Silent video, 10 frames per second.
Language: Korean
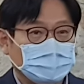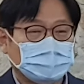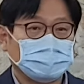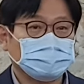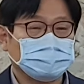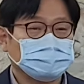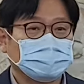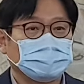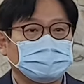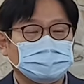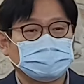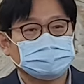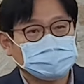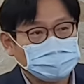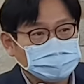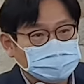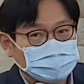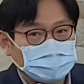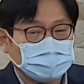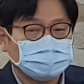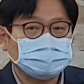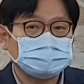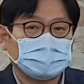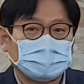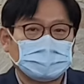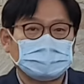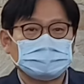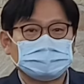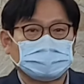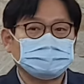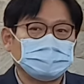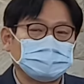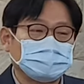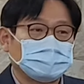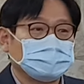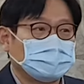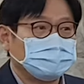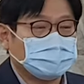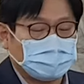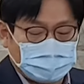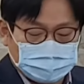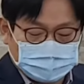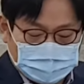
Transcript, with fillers: 그래서 제가 우리 성서 여성들 할 때 훌다 장면 기억납니까?